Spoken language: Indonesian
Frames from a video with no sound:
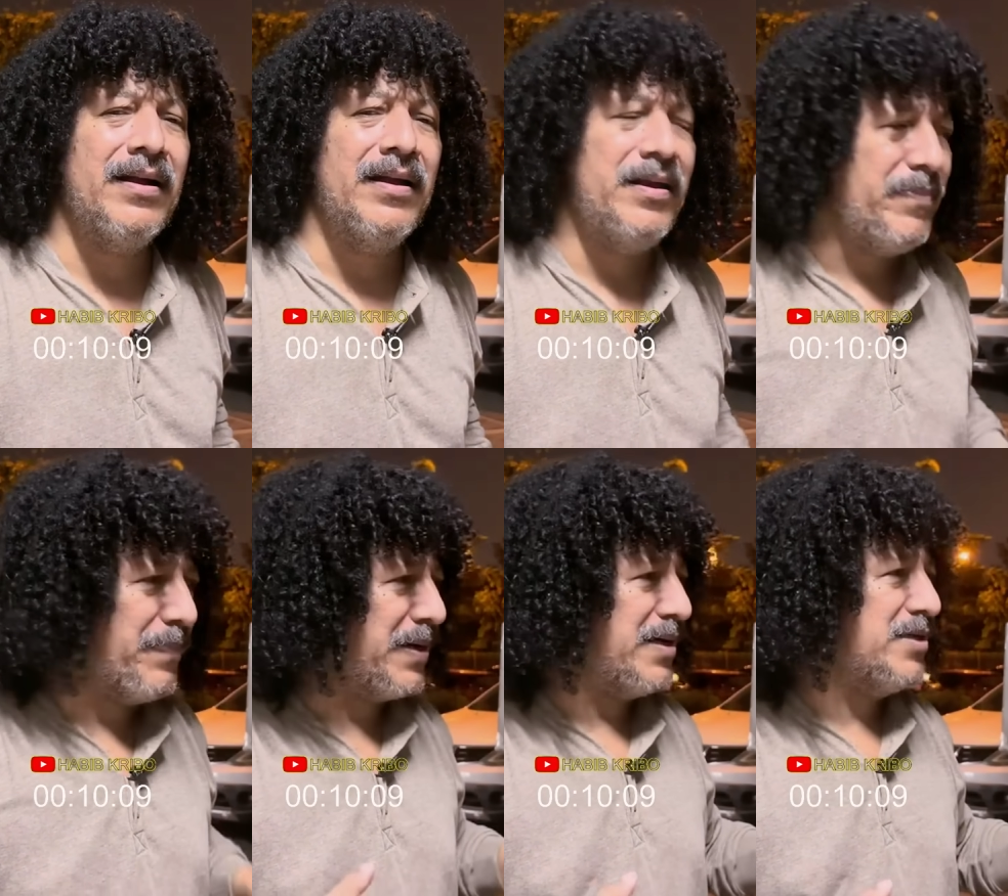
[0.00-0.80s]
Ini
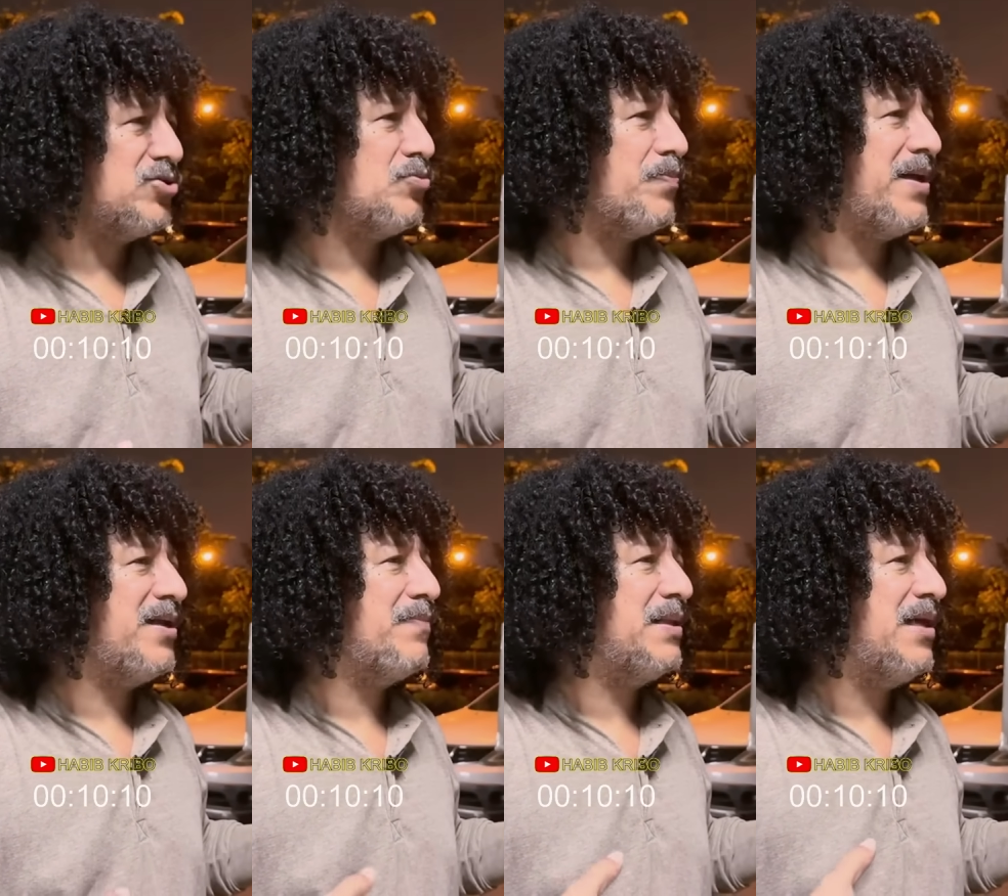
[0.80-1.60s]
perbedaannya supaya
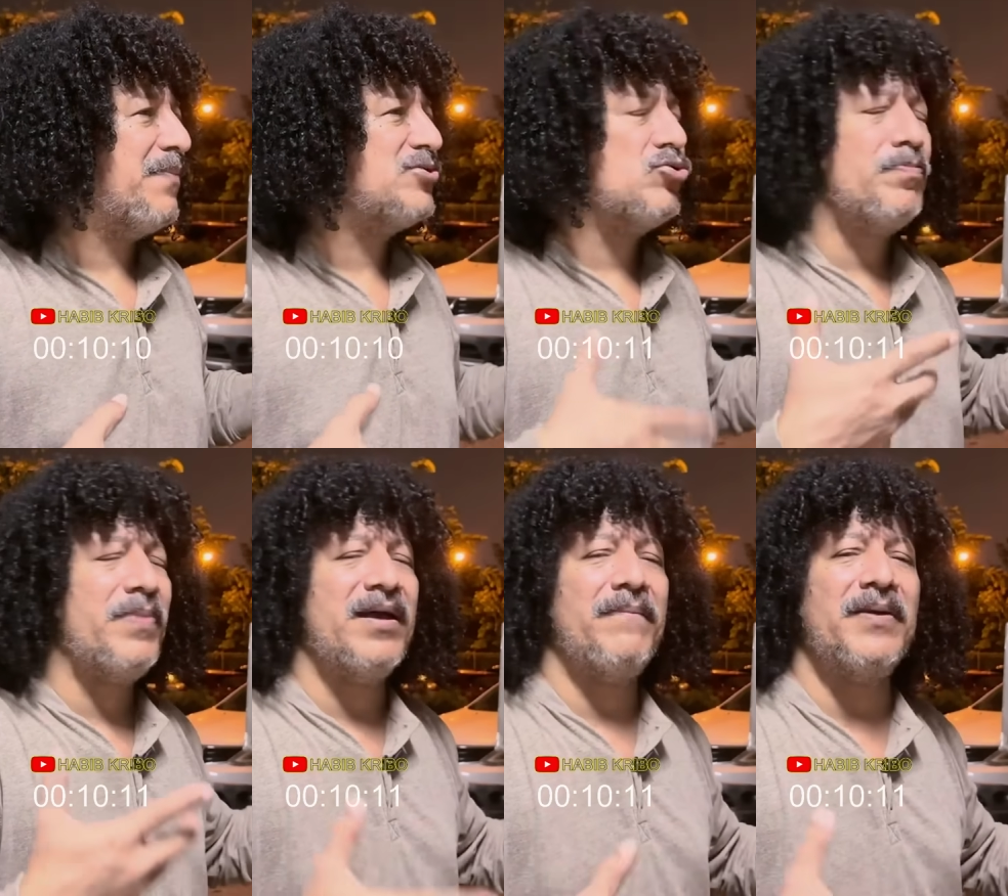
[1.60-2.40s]
diminta apa?
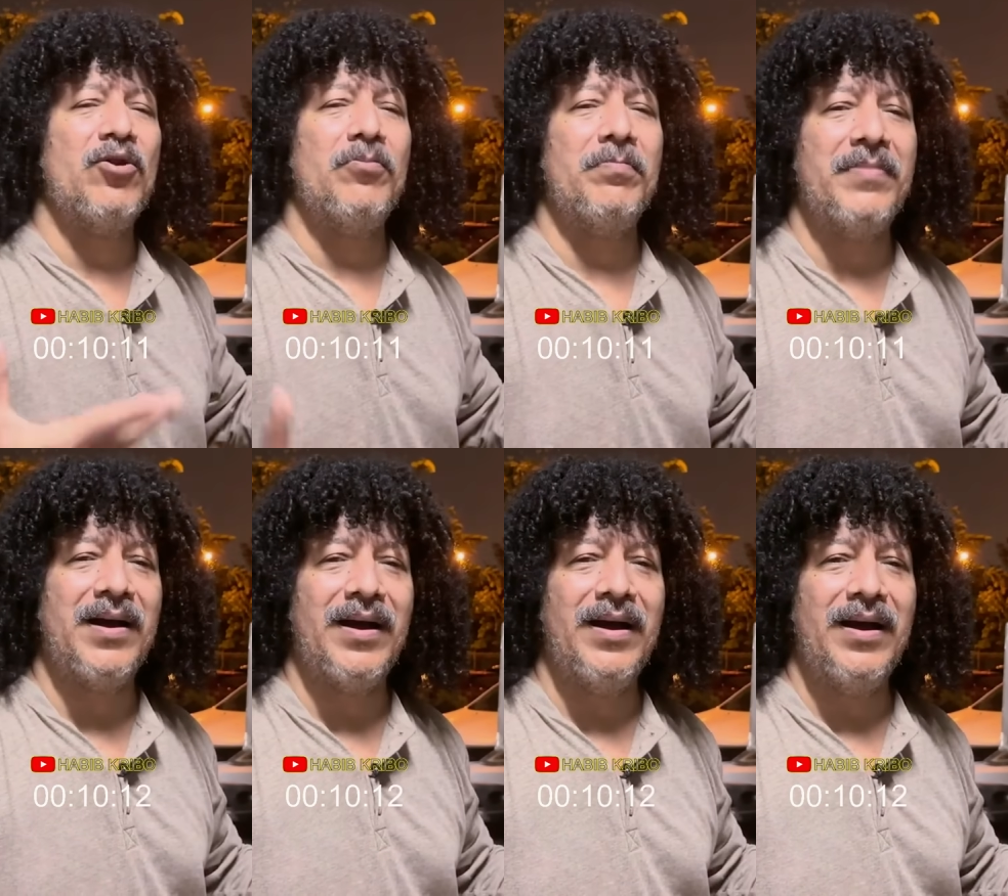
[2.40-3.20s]
Supaya berlomba.